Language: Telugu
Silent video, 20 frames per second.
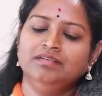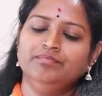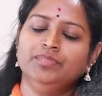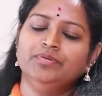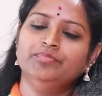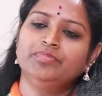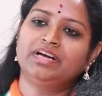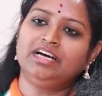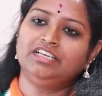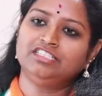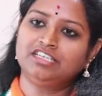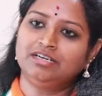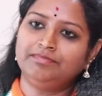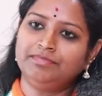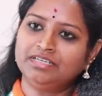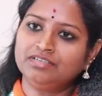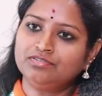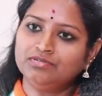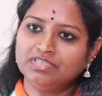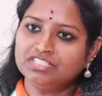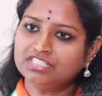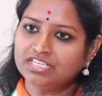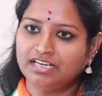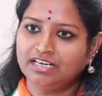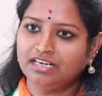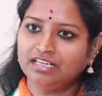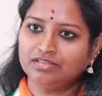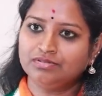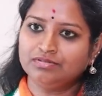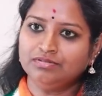మేము రాజీనామా కూడా
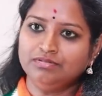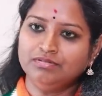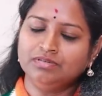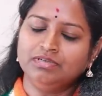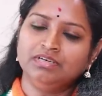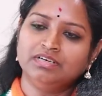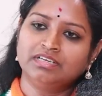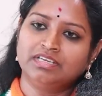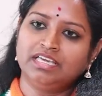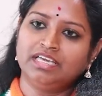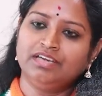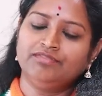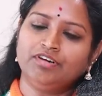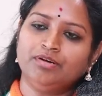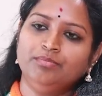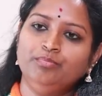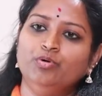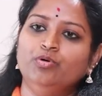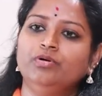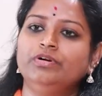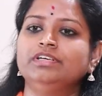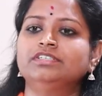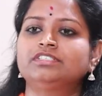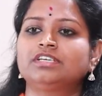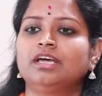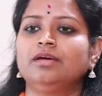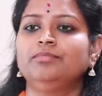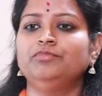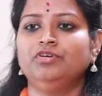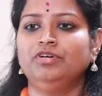చేయలేదు కేవలం పోటీ
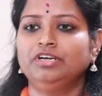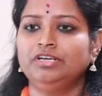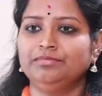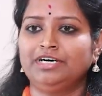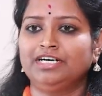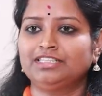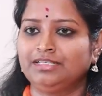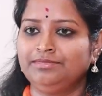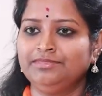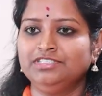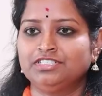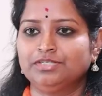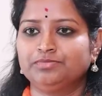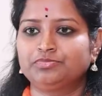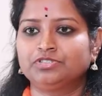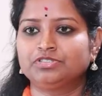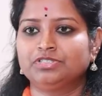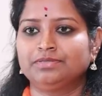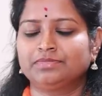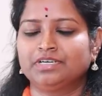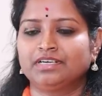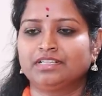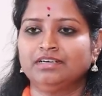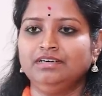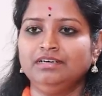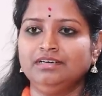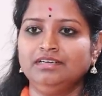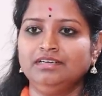చేయము అని మాత్రమే చెప్తున్నాం కదా